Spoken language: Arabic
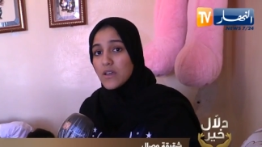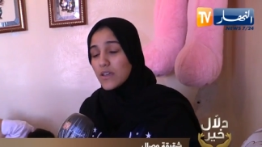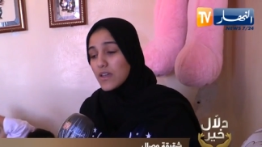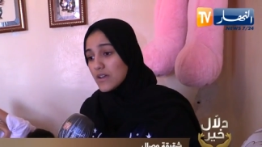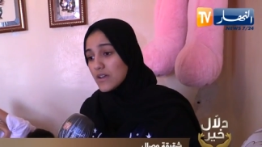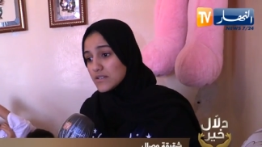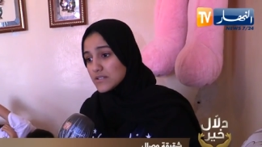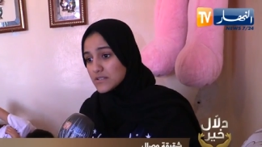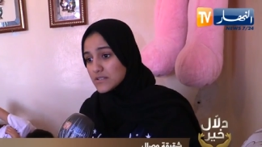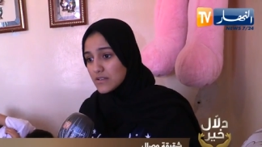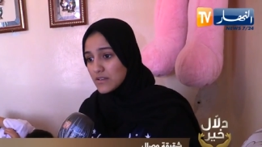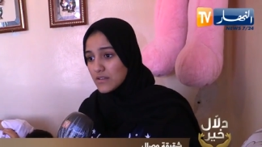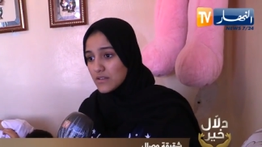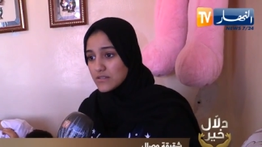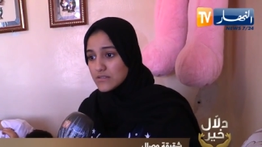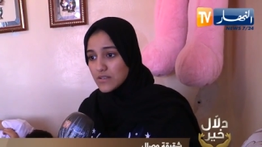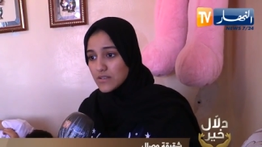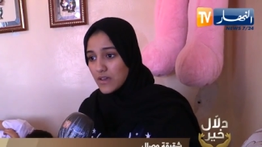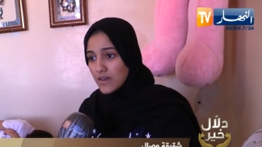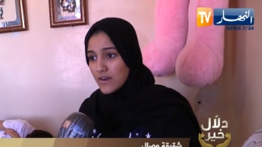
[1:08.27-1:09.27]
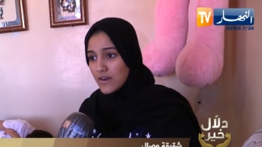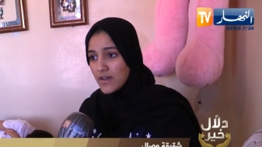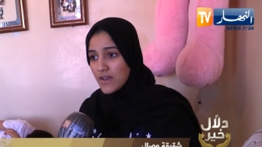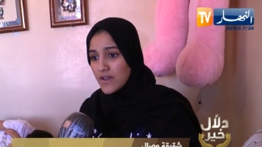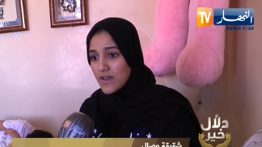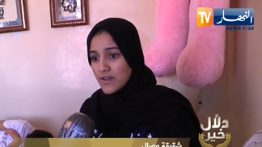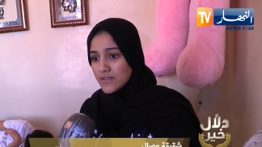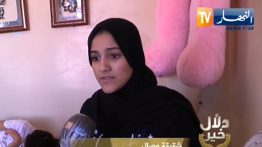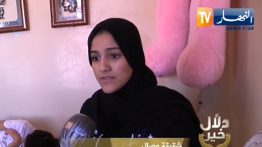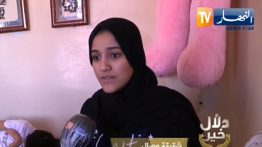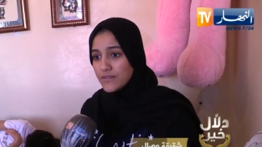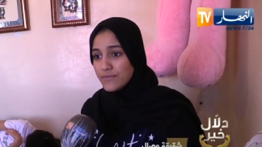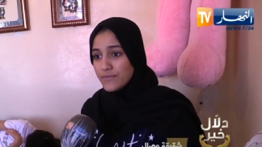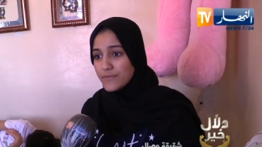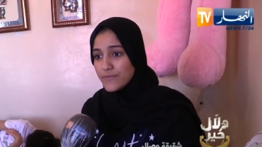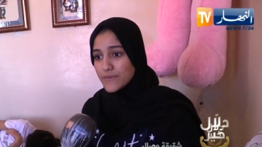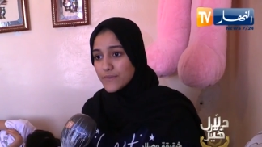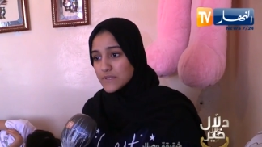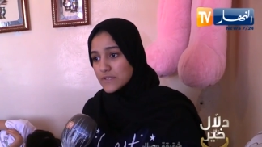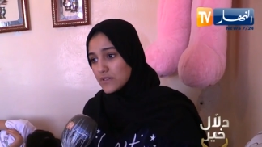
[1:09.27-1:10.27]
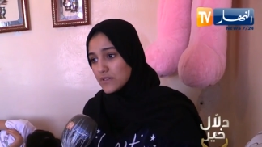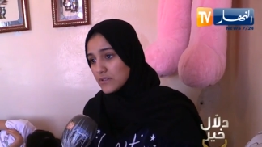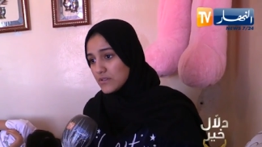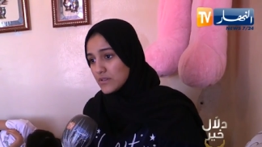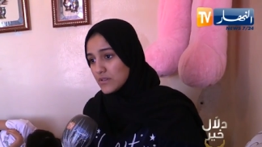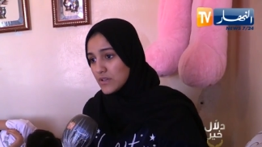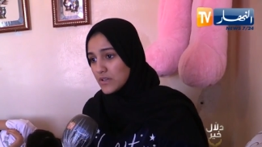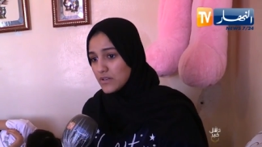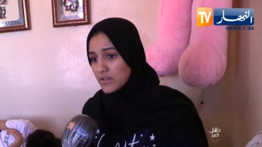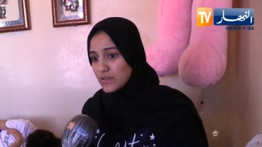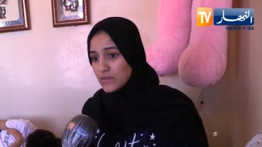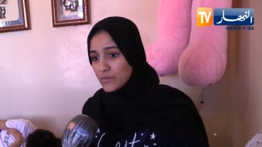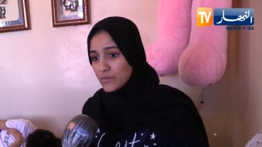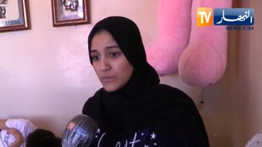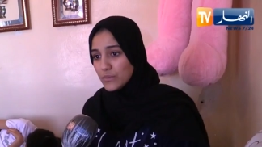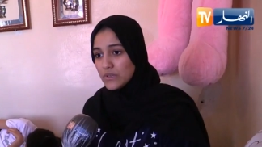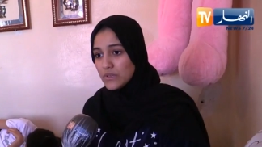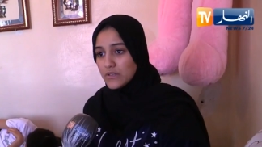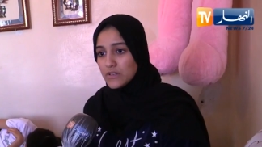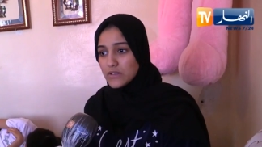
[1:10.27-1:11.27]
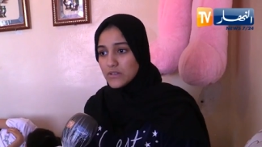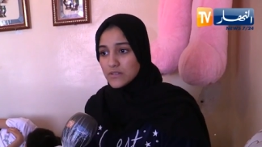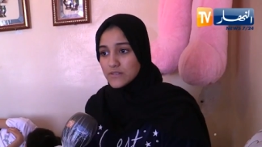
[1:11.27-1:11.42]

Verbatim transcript: كانت تقرا عادي في الفصل الاول